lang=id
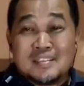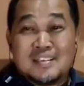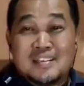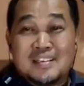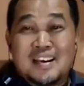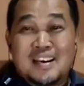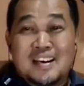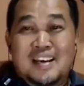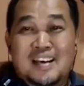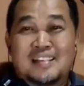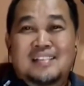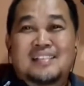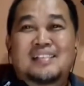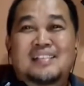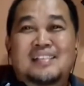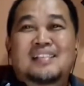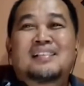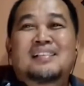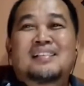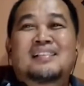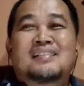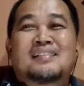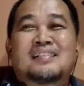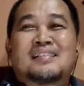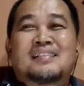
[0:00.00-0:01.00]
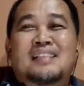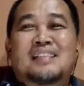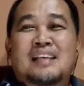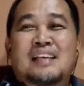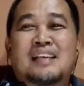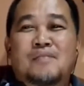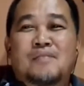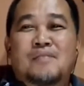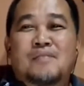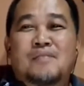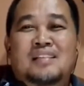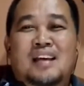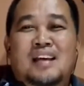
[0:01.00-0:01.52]
dan
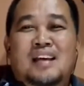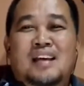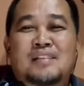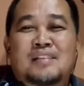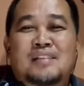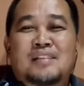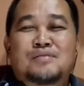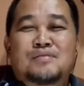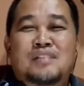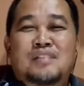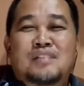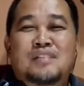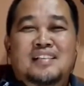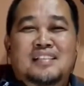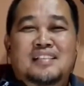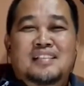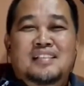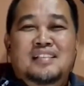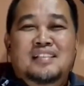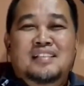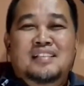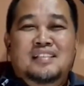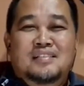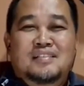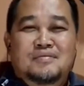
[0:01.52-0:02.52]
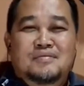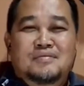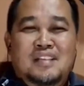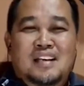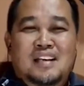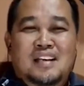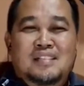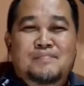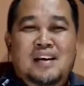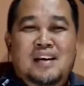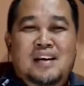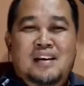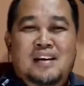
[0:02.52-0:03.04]
ditanya wartawan juga gitu
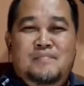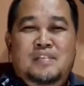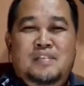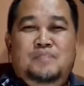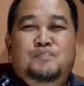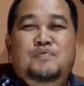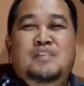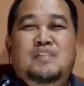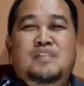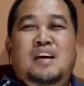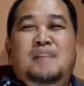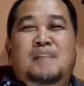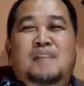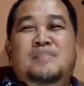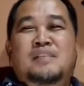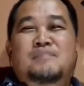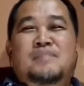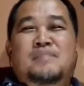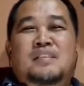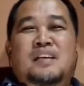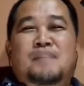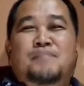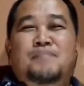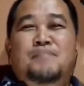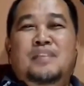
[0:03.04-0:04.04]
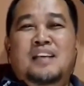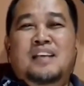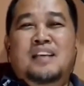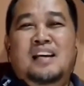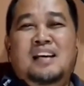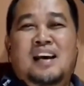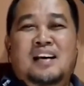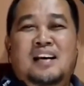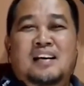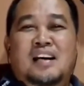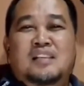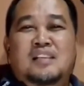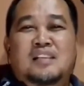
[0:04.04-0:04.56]
dari mana Mas Boyamin
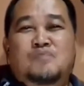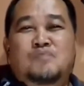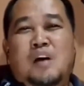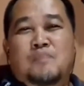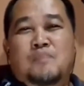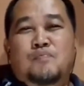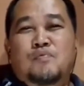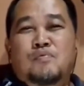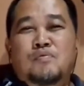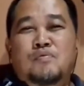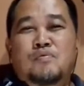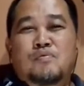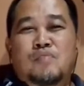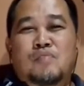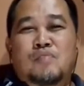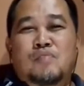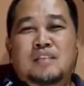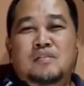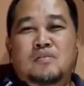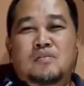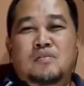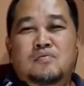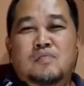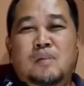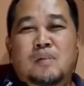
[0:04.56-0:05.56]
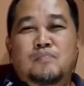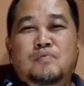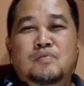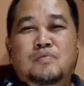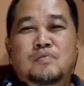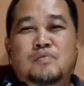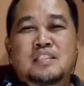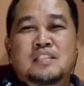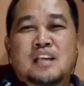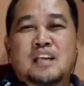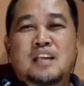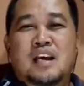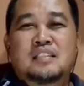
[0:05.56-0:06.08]
mendapatkan angka 20 atau
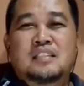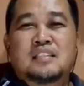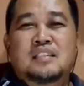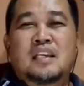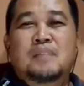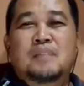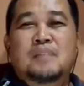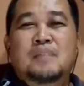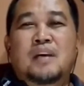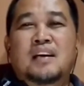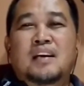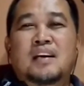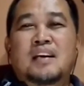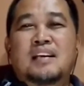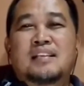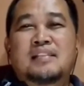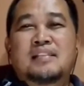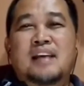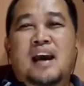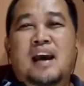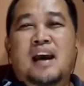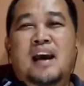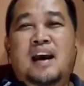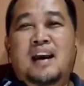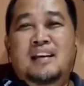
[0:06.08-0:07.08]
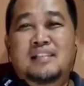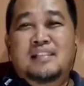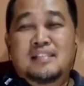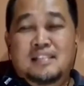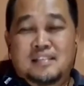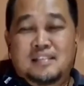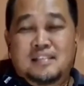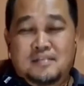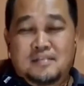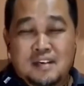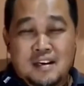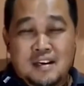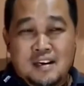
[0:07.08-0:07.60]
23 izin penggeledahan
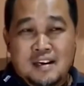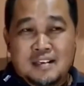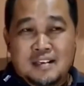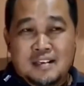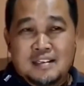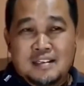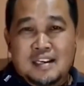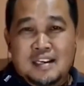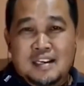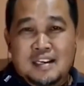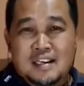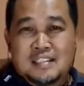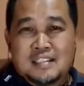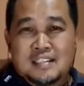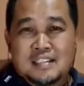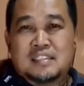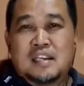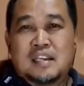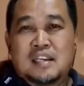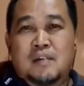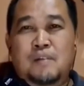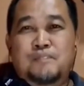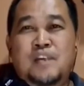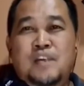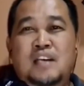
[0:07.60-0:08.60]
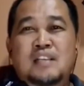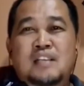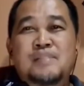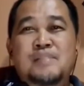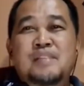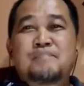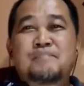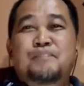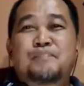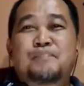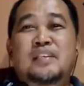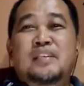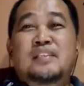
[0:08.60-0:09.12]
gitu ya saya jawab dari
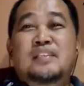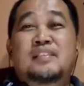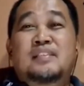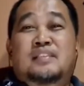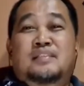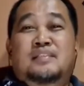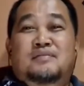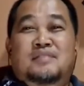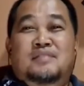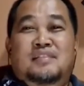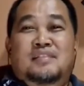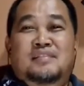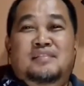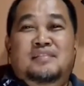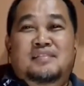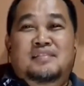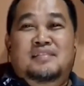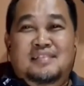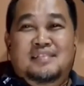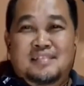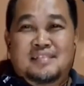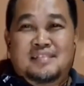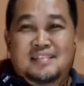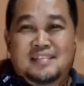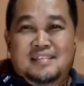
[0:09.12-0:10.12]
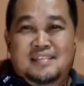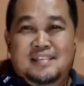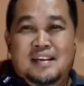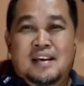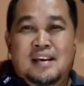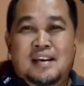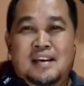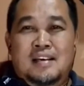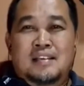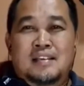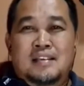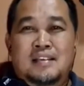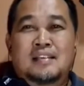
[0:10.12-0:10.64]
mimpi gitu kan
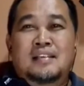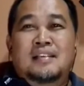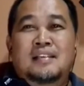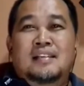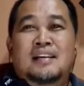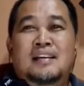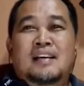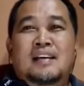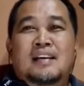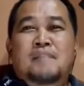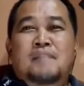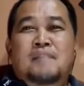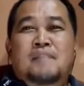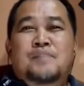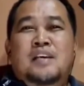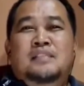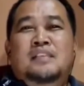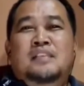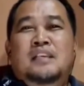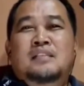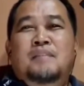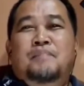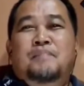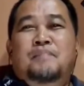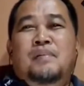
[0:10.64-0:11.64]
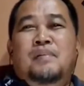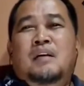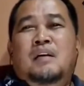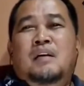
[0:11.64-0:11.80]
nah karena biasanya